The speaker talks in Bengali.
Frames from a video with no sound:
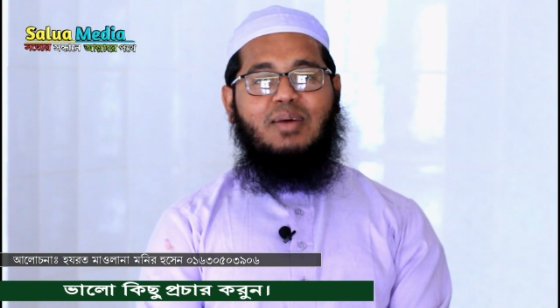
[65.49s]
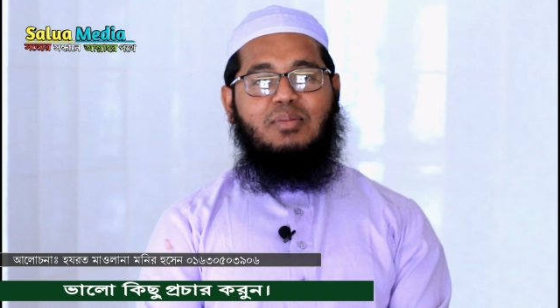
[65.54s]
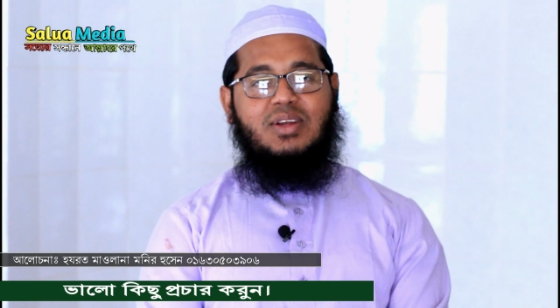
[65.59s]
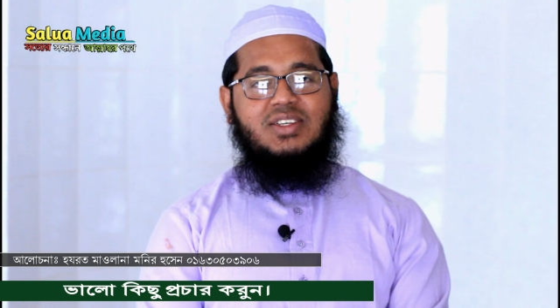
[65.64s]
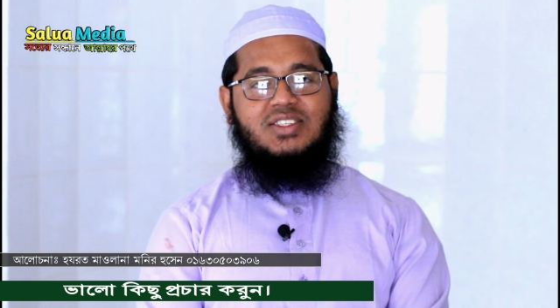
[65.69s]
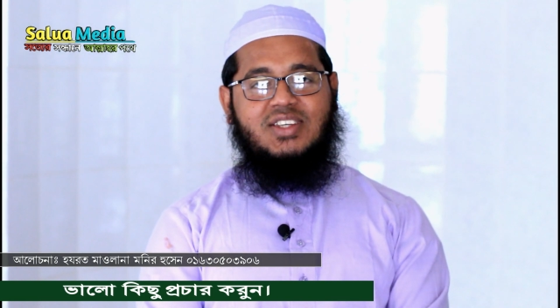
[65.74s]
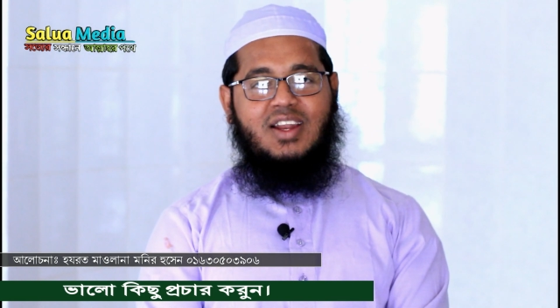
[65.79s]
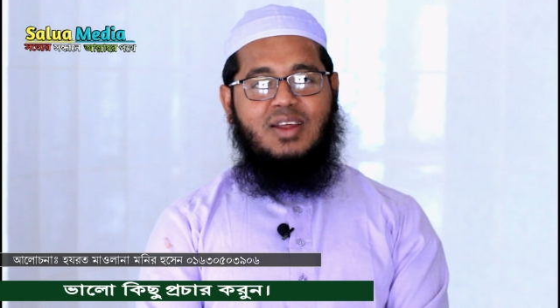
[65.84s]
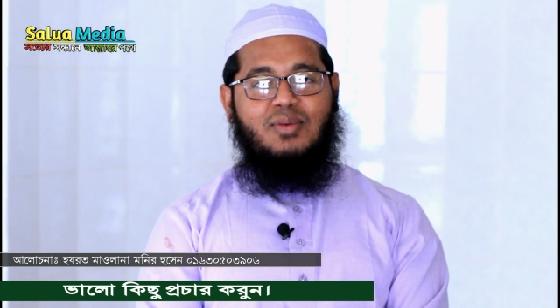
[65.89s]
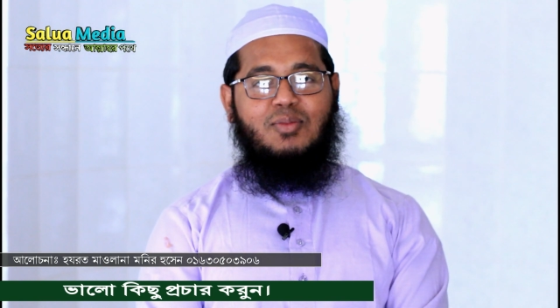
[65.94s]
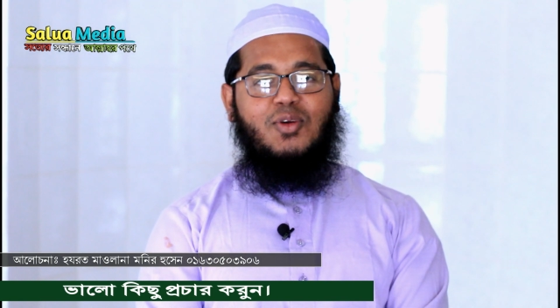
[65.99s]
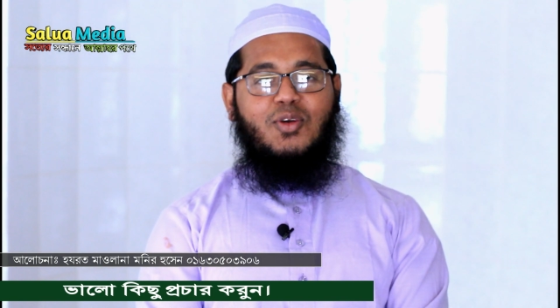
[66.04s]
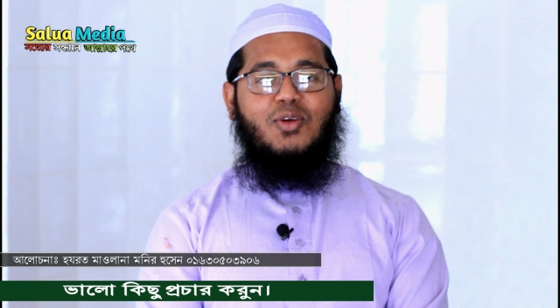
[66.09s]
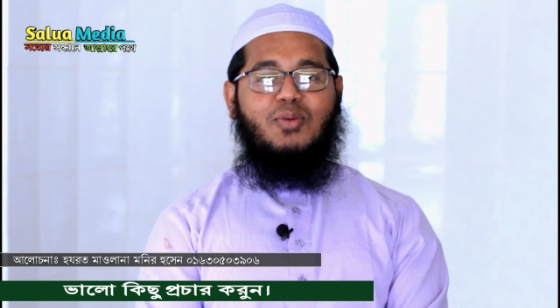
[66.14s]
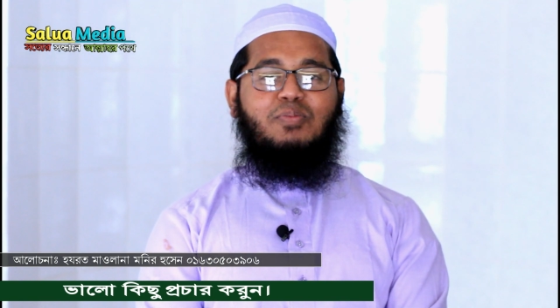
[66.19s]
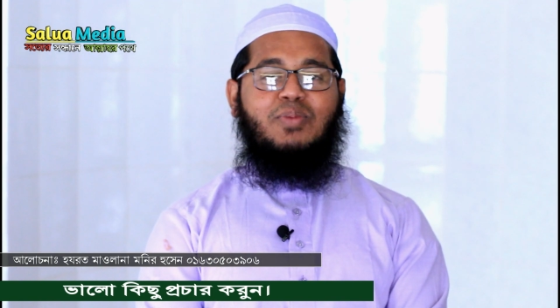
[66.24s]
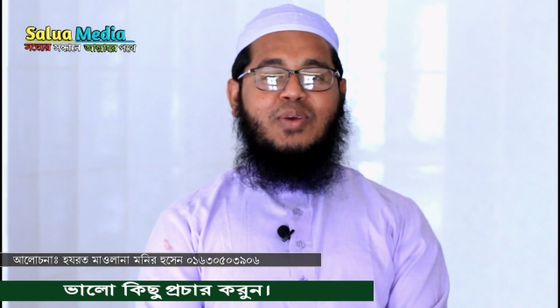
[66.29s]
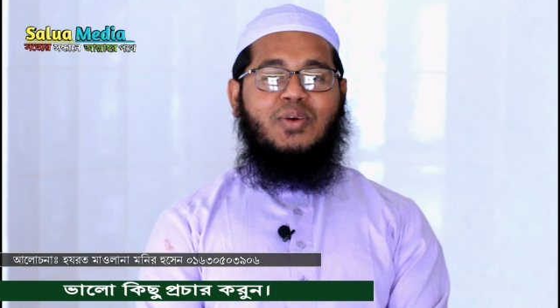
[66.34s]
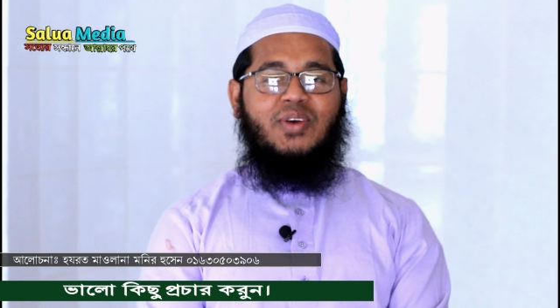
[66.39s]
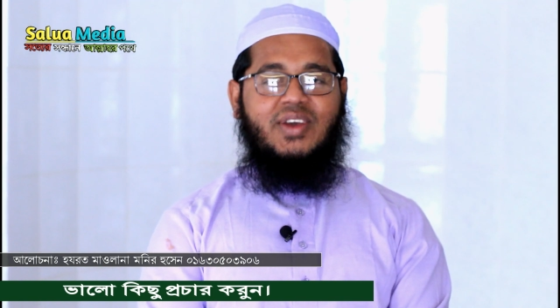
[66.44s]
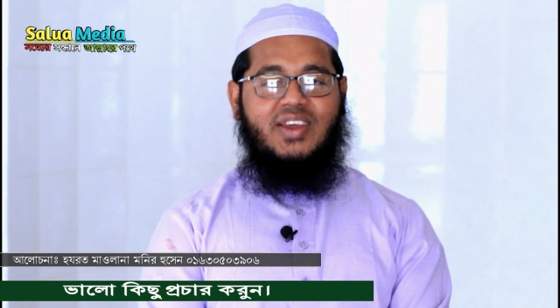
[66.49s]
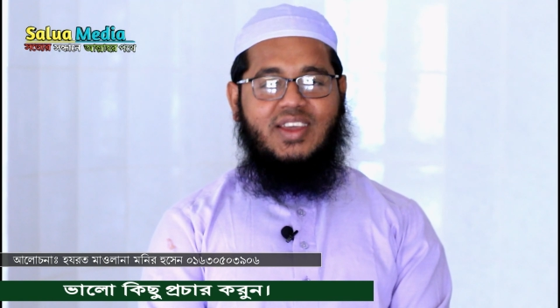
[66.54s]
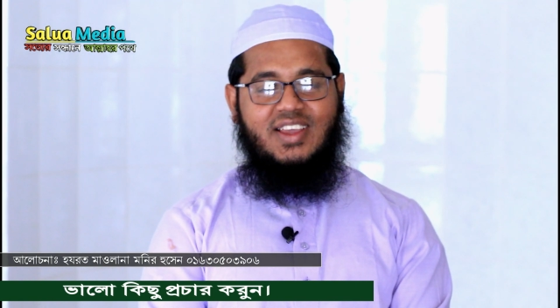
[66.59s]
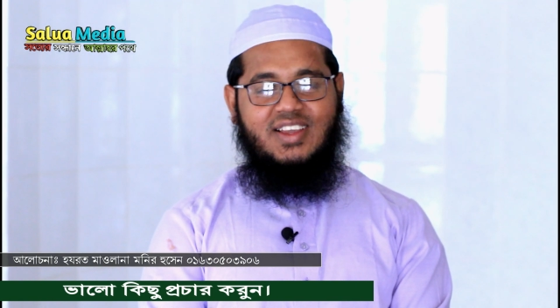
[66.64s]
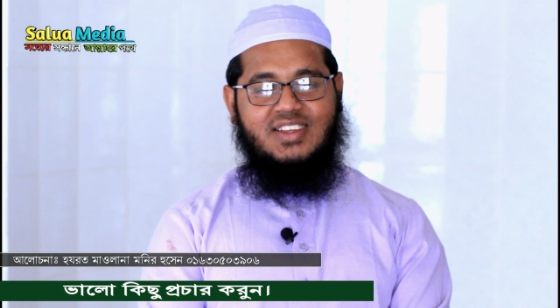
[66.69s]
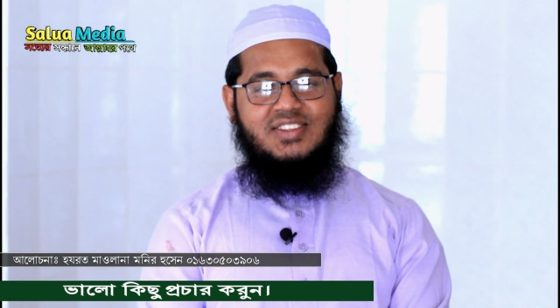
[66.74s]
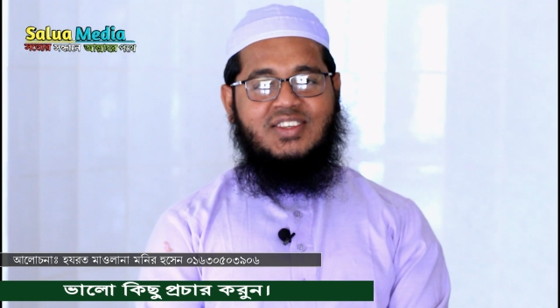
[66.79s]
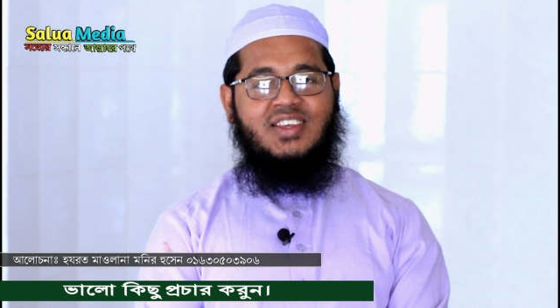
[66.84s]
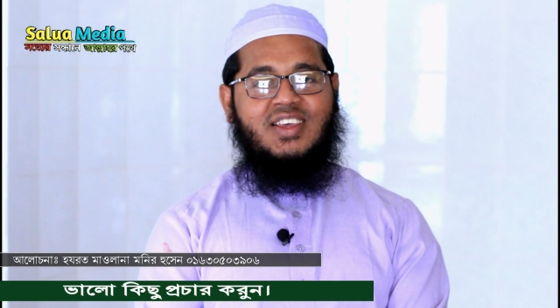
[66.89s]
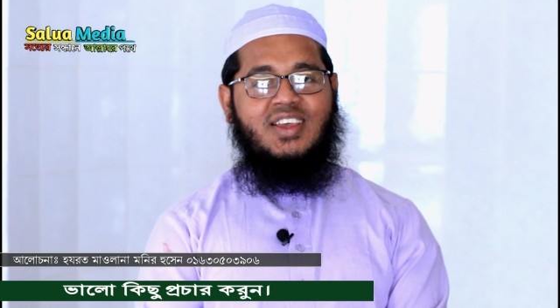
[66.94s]
আমরা যারা মুরব্বী হয়ে
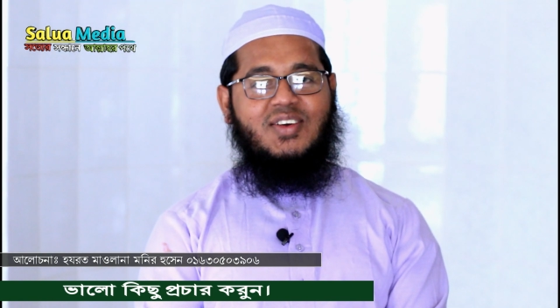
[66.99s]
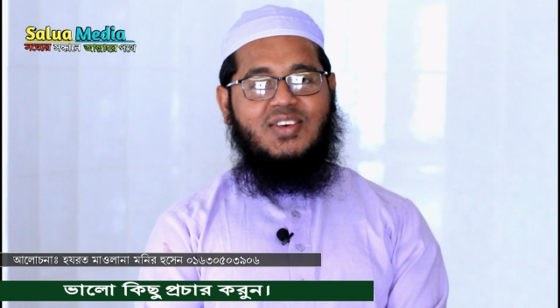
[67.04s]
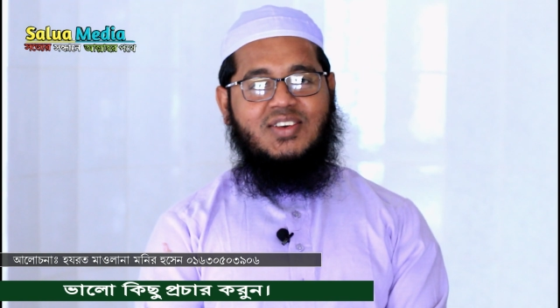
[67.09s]
গিয়েছি